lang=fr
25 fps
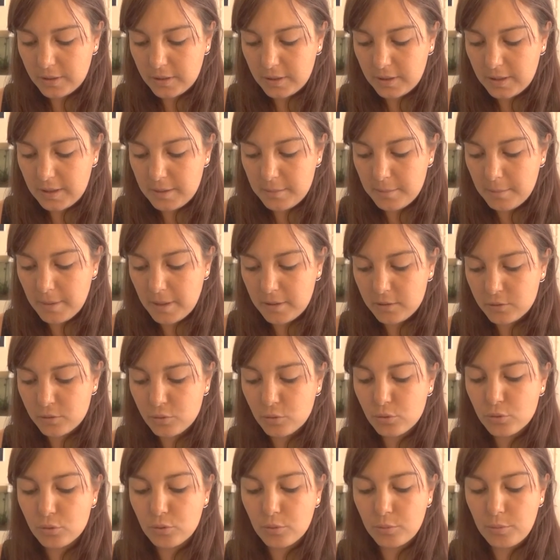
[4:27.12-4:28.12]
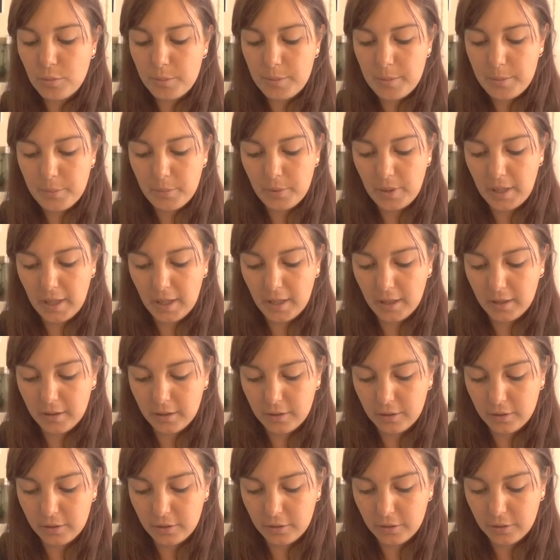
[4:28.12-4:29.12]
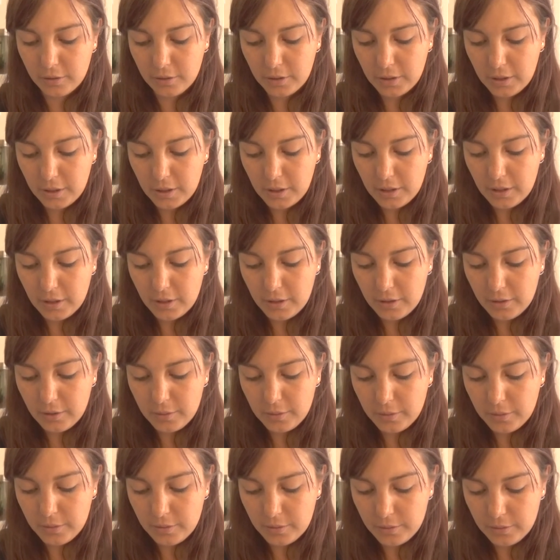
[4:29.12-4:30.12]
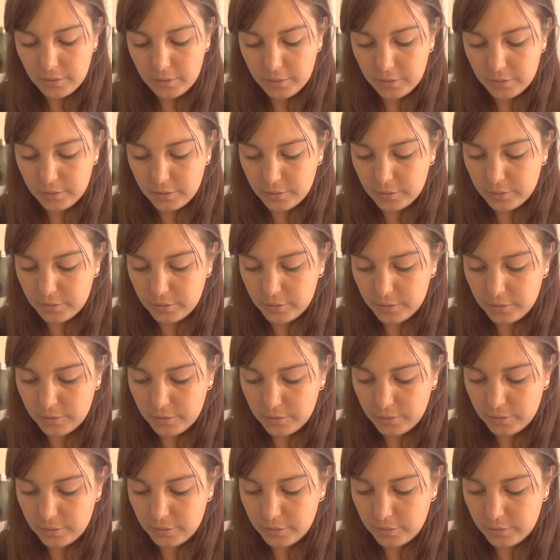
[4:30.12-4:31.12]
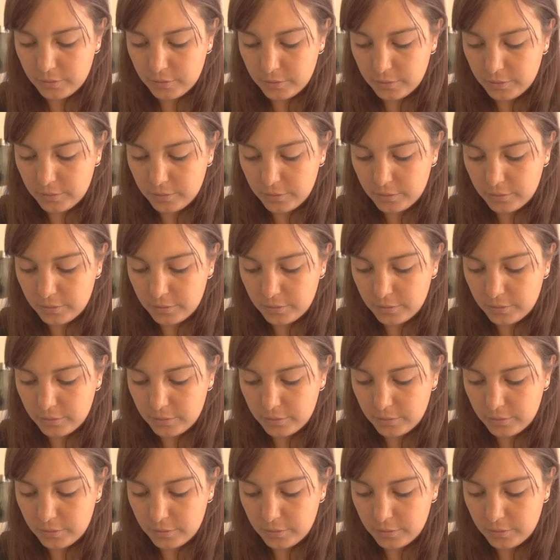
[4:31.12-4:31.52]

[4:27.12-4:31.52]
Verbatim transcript: qui mènent au trouble bipolaire. Enfin,